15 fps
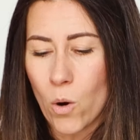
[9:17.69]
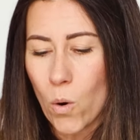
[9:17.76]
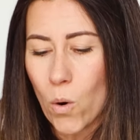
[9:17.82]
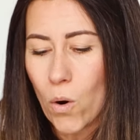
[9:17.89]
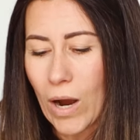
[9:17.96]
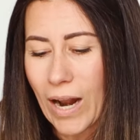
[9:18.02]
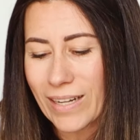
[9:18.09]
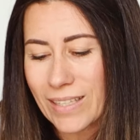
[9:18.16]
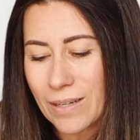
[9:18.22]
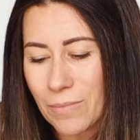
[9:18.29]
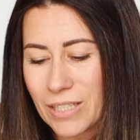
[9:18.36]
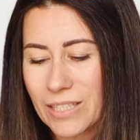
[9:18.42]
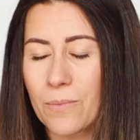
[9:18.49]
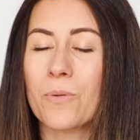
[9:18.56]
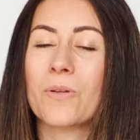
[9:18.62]
o
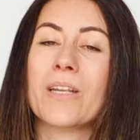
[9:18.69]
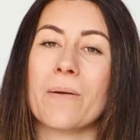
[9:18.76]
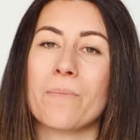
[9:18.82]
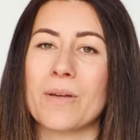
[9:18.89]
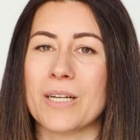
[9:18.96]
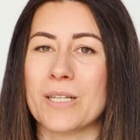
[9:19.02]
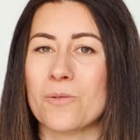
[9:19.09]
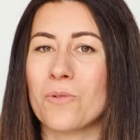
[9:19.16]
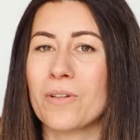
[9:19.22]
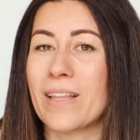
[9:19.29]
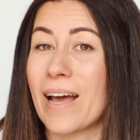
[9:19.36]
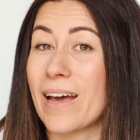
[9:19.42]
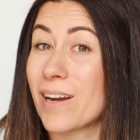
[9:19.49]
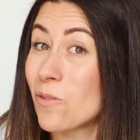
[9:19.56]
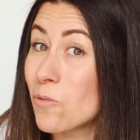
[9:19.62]
altrimenti potrebbe
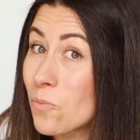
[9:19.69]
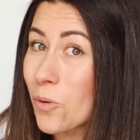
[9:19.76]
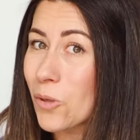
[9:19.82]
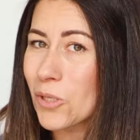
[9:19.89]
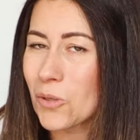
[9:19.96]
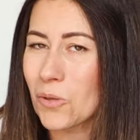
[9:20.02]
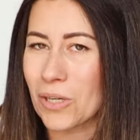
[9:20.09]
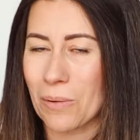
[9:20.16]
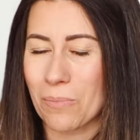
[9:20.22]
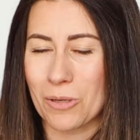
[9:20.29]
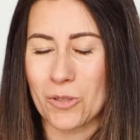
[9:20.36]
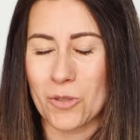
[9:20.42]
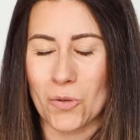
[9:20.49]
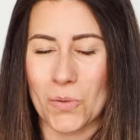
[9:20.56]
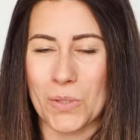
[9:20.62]
risultare un pochino
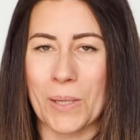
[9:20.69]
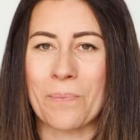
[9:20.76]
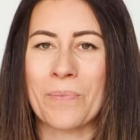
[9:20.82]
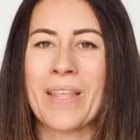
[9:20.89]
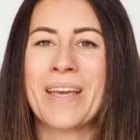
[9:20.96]
capricciosa.